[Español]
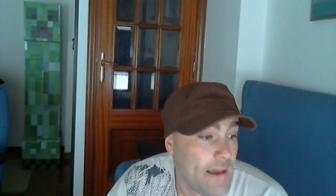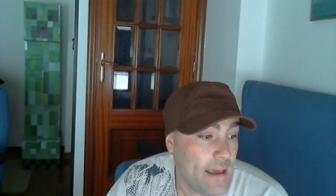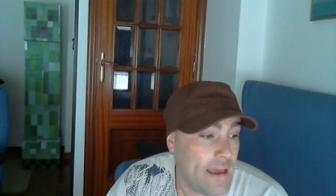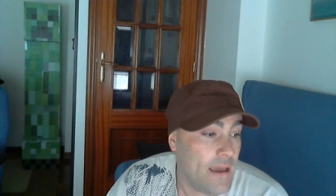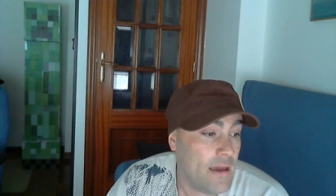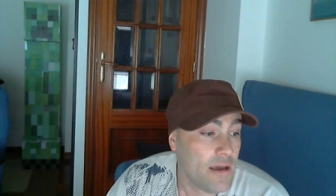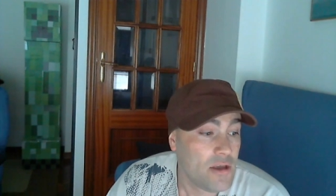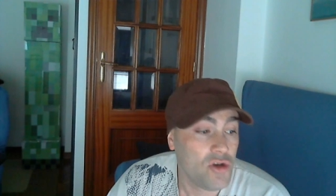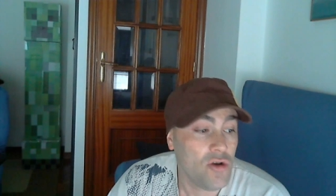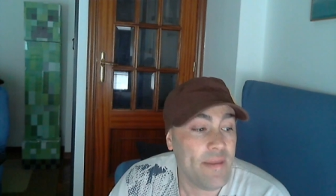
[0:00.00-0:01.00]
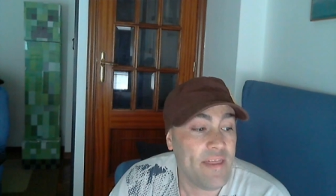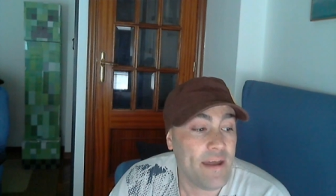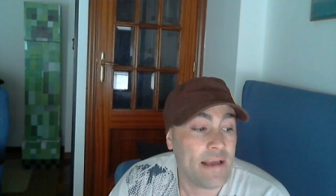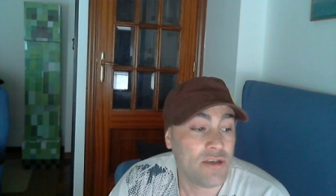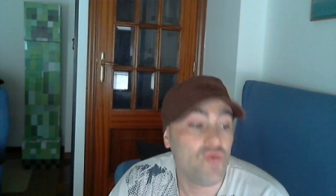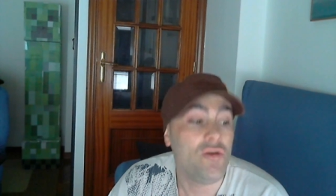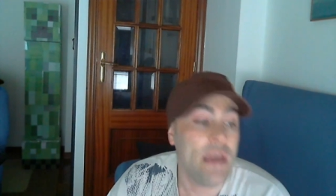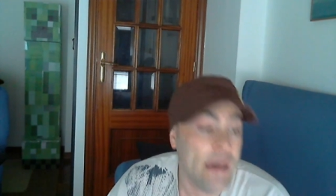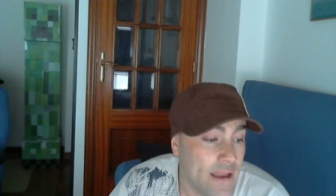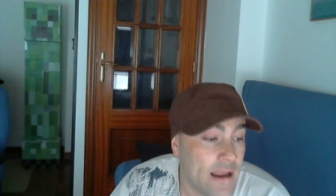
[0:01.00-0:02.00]
¿eh? Solo avanzarás un
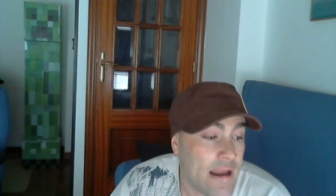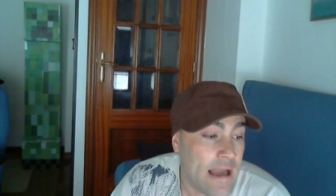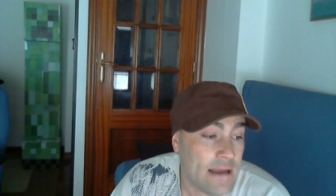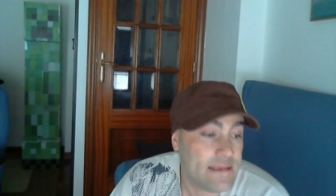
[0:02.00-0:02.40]
día del clan